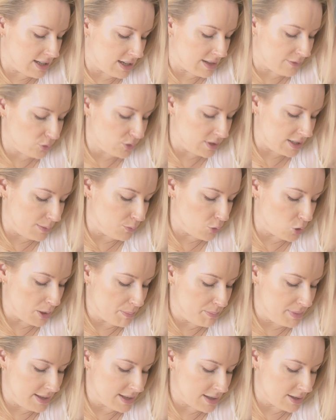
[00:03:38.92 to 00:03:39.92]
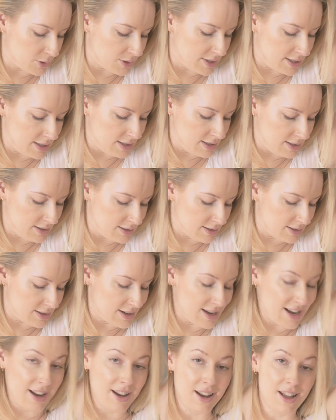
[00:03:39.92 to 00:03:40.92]
Et là, vous stimulez bien aussi
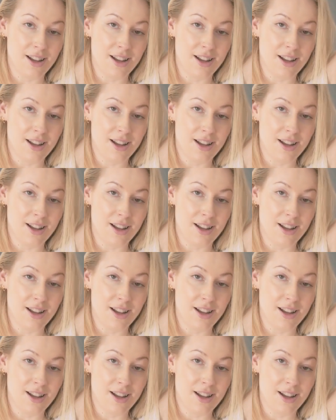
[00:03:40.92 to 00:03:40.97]
la